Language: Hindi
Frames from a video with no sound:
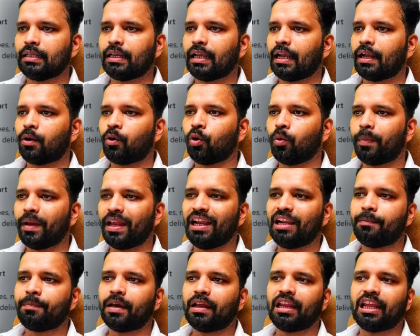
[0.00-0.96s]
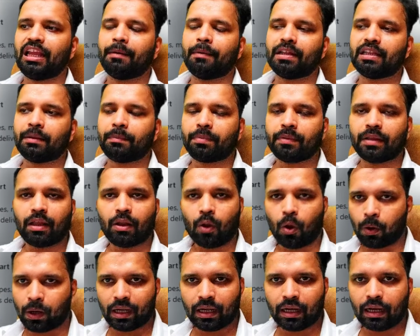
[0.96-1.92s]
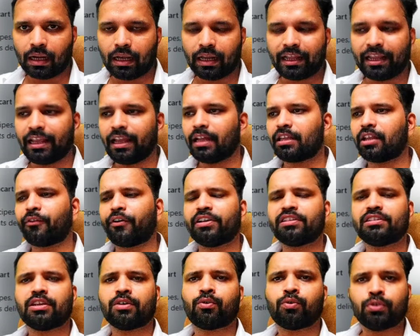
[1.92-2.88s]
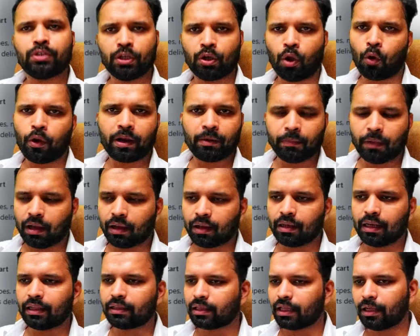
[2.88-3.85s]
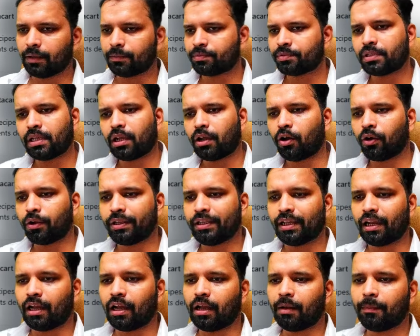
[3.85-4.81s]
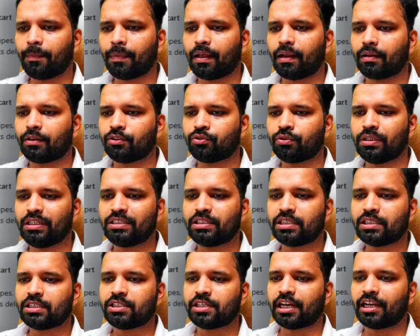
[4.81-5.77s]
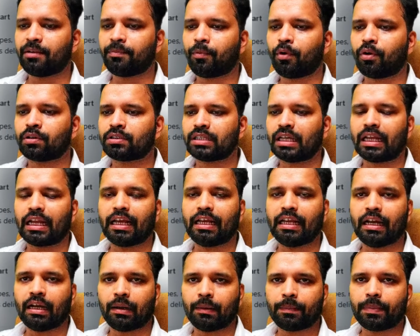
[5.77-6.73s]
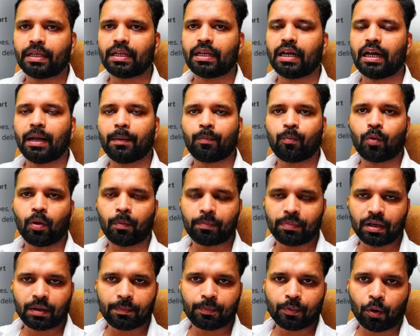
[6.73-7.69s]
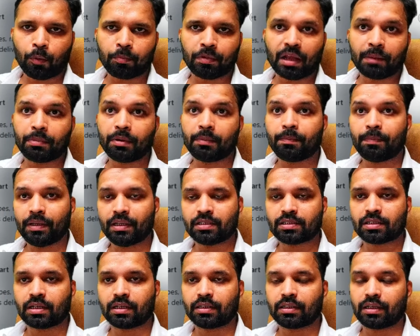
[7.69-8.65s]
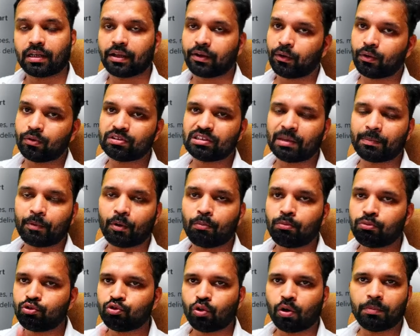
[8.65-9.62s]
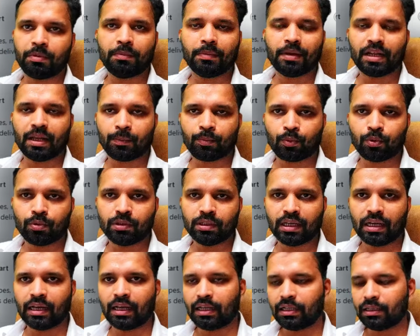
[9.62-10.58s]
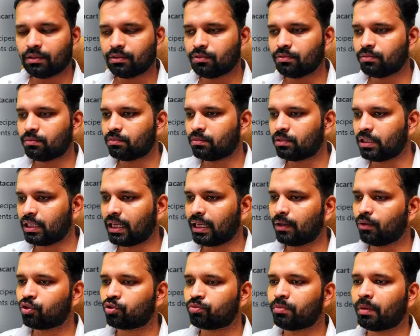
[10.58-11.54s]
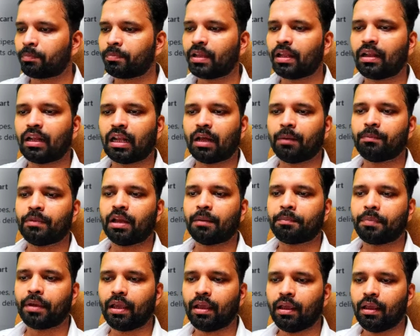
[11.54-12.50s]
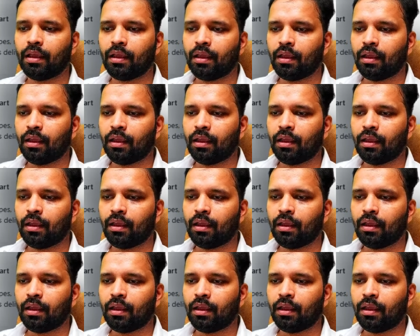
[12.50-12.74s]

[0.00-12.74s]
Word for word: ठीक है को पैलेट पे आने के बाद अपना लॉगिन कर लेंगे अदरवाइज ये खुद ही लॉगिन मांग लेता है आपसे और यहाँ पर जो नीचे चैट बॉक्स आ रहा है यहाँ पर आपको अपना प्रॉम्प्ट यहाँ पे पेस्ट कर देना है कौन सा प्रॉम्प्ट जो अभी मैंने आपको दिया है ठीक है उसमें अपना नाम यहाँ पे